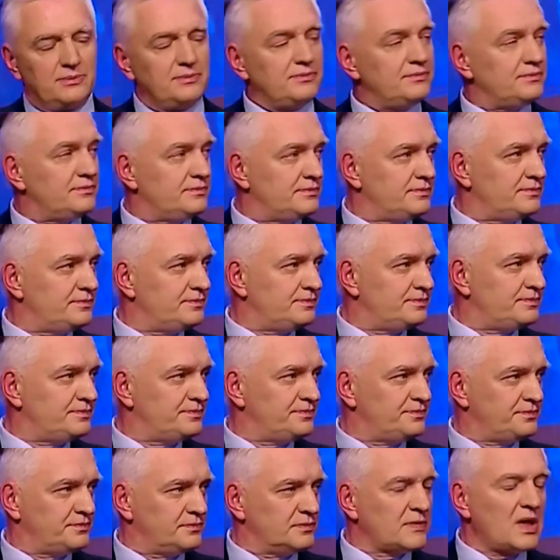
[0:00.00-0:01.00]
Francji.
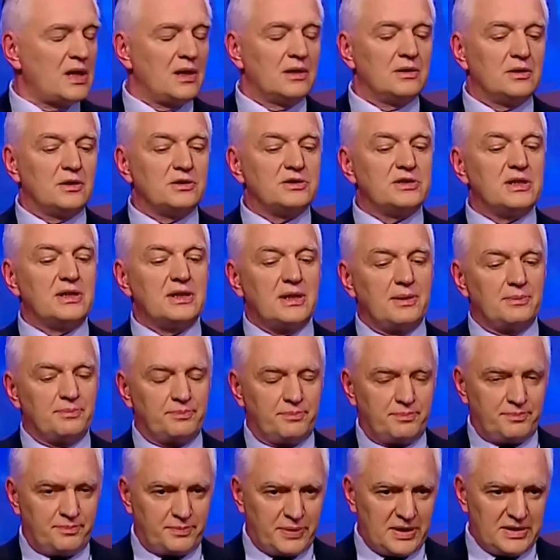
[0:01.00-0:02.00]
Doceniam
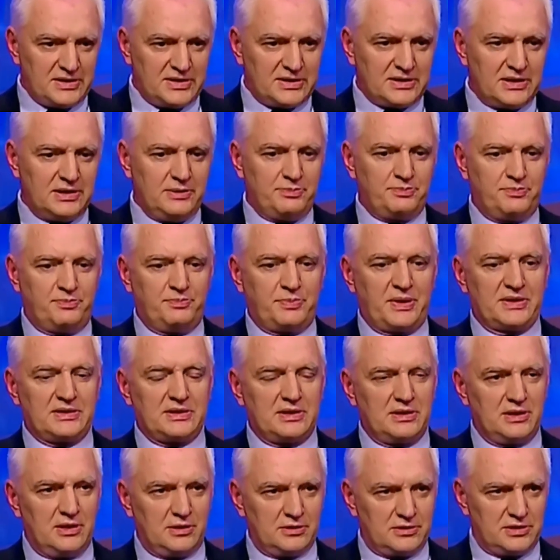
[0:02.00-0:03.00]
pański
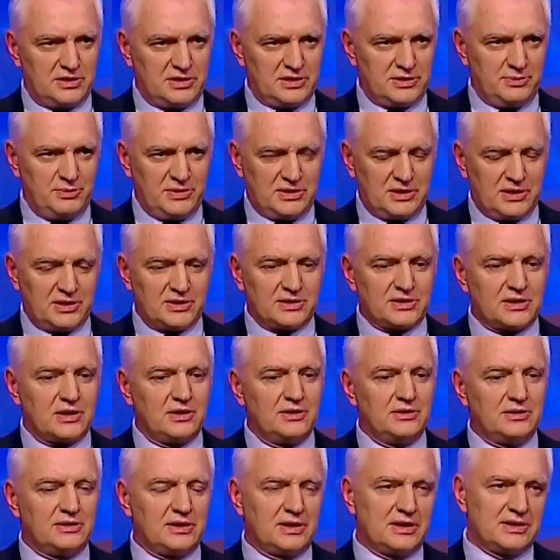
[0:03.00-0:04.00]
patriotyzm i troskę o
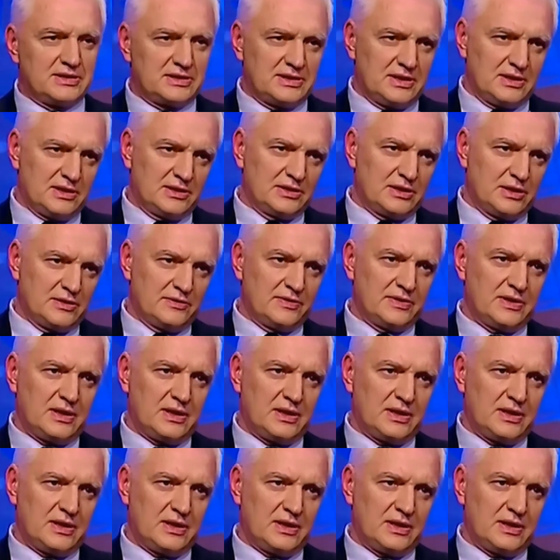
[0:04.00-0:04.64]
interes narodowy,